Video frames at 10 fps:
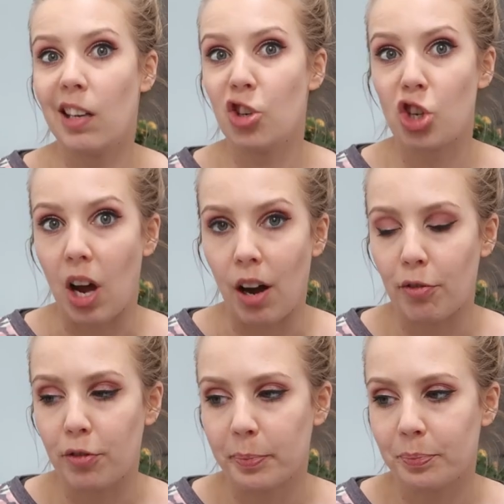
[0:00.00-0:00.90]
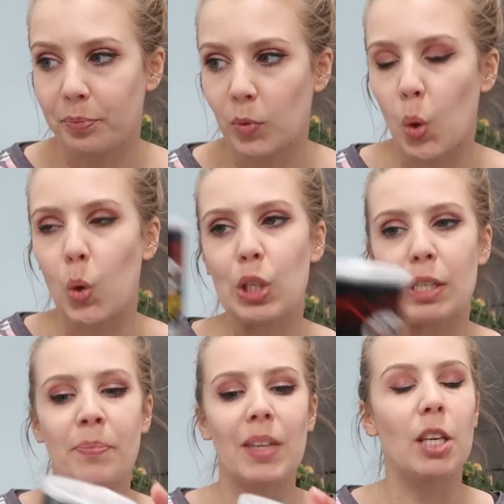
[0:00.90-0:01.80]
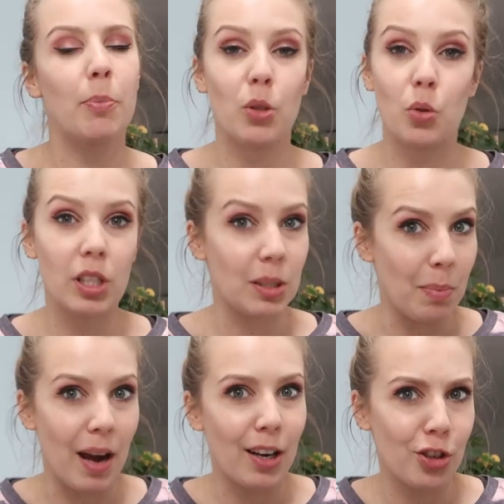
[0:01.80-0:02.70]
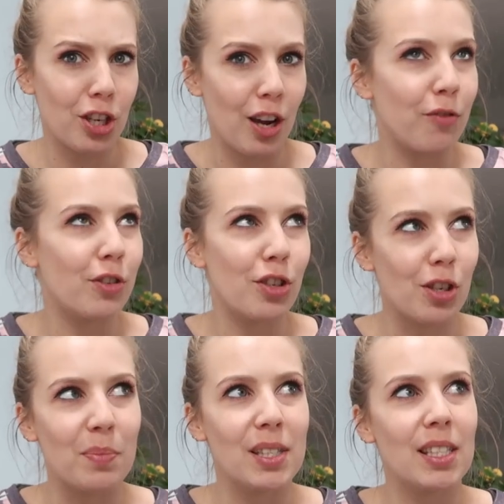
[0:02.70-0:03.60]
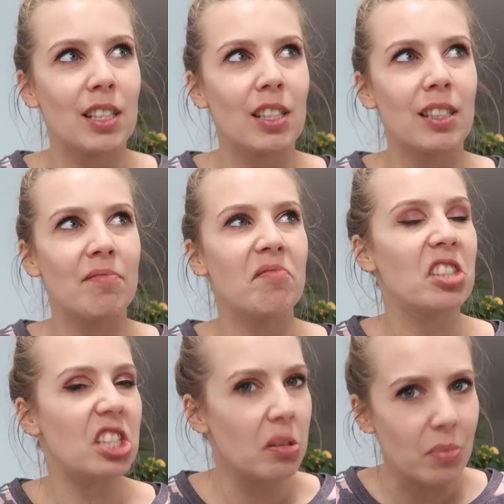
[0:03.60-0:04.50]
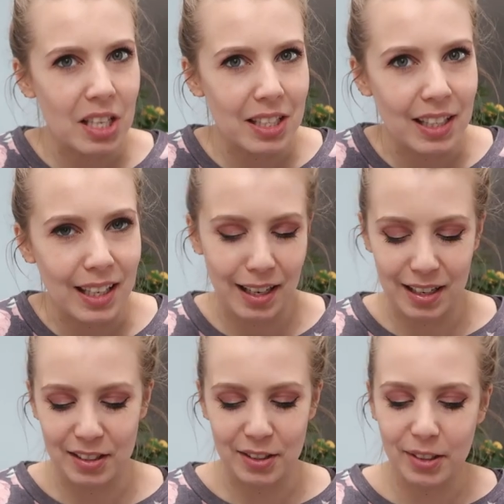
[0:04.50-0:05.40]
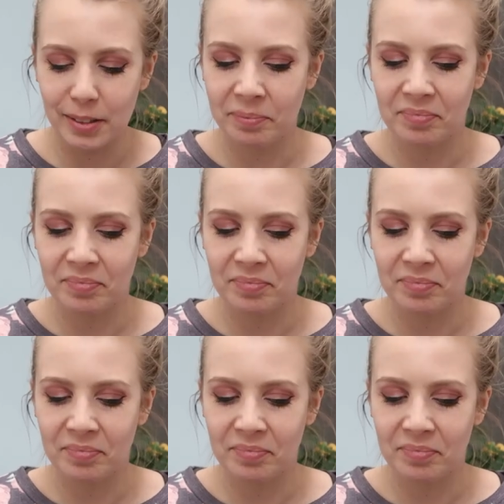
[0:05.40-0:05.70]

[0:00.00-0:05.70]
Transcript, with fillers: in scharf. Und ich persönlich mag scharfe Chips ziemlich gerne.